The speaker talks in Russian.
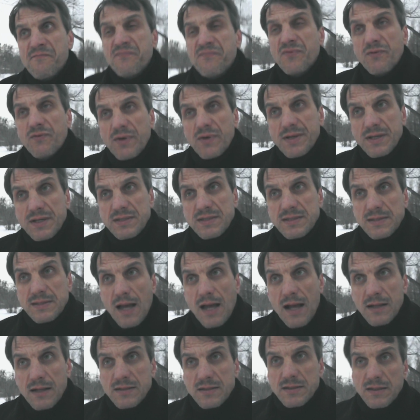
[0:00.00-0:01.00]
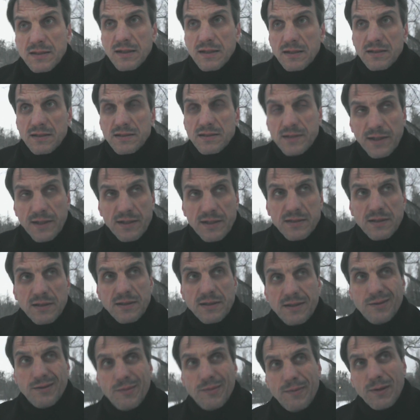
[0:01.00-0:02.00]
в эти санкции, рестрикции и
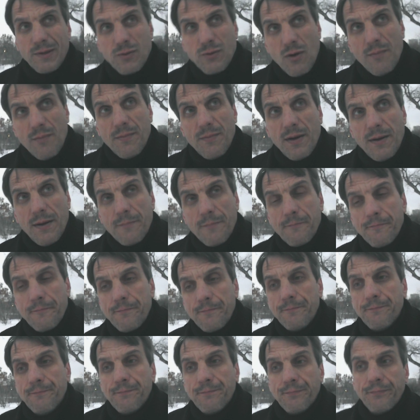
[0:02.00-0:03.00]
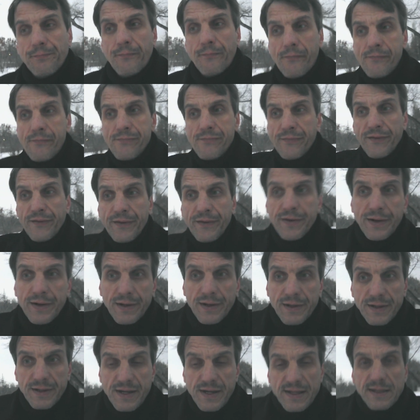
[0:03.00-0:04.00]
тому подобное.
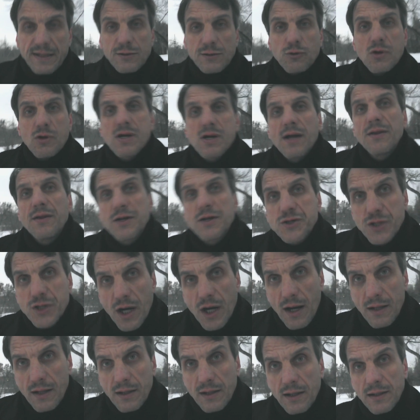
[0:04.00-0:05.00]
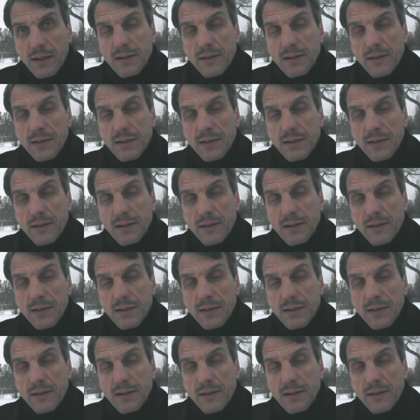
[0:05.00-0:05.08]
И это только начало.